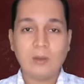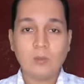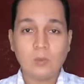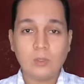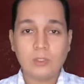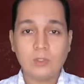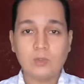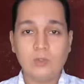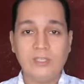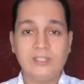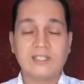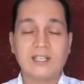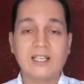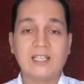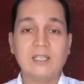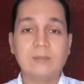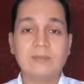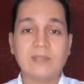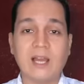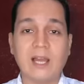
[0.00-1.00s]
اول نوع
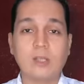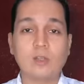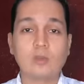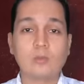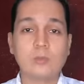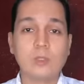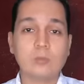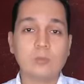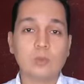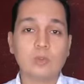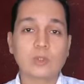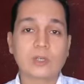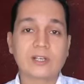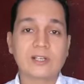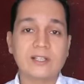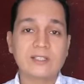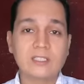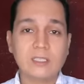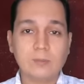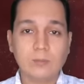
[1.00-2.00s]
اتكلمنا عنه من
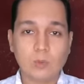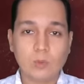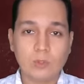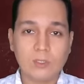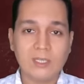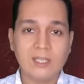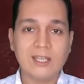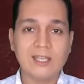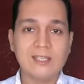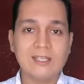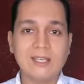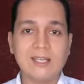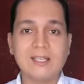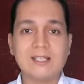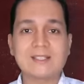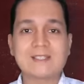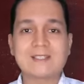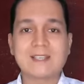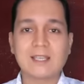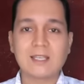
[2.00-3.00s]
مضرات البول هي
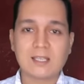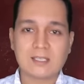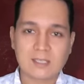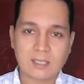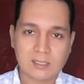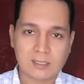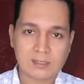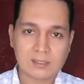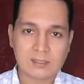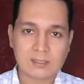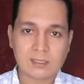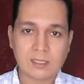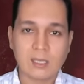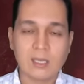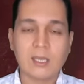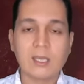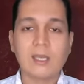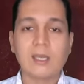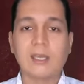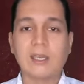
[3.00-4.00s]
السيازايدز
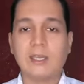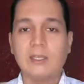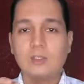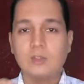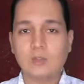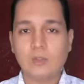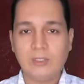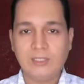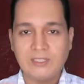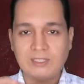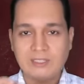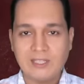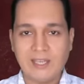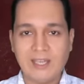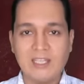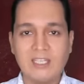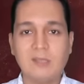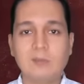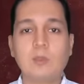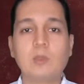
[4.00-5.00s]
النوع
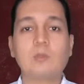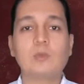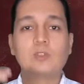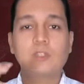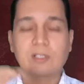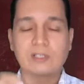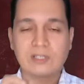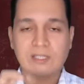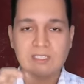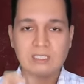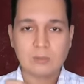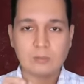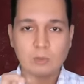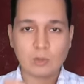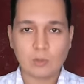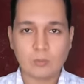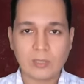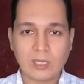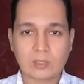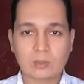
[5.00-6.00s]
التاني من مضرات
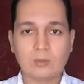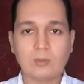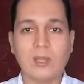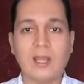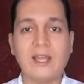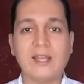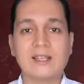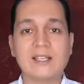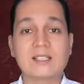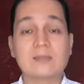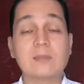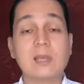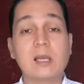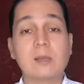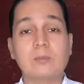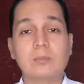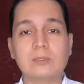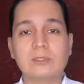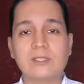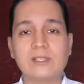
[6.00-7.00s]
البول برضو حاجة اسمها
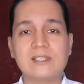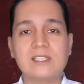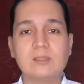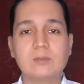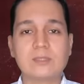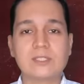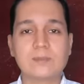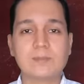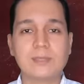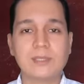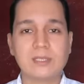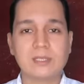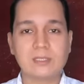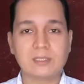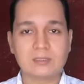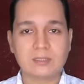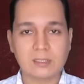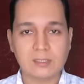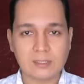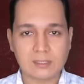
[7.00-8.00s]
بوتاسيوم
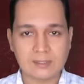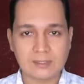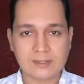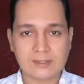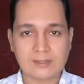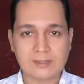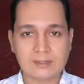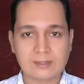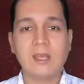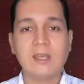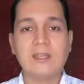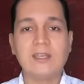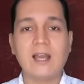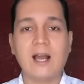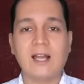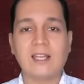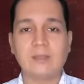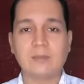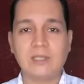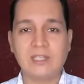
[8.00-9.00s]
سبيرنج دايريتكس
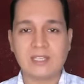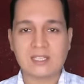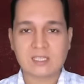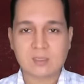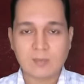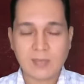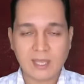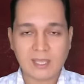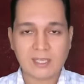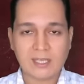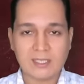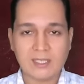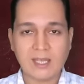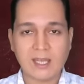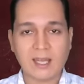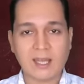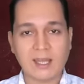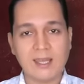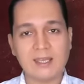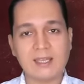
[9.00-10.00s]
يعني من اسمها كده
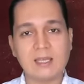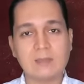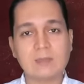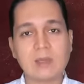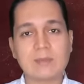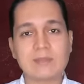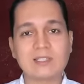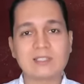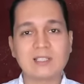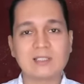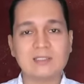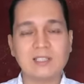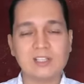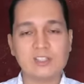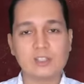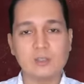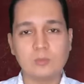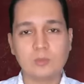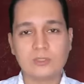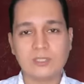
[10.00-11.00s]
حاجة ما
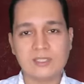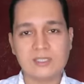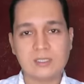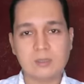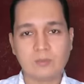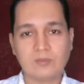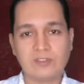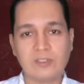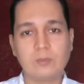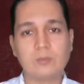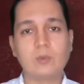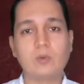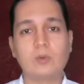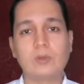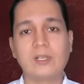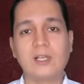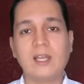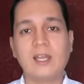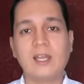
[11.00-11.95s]
بتطلعش البوتاسيوم في البول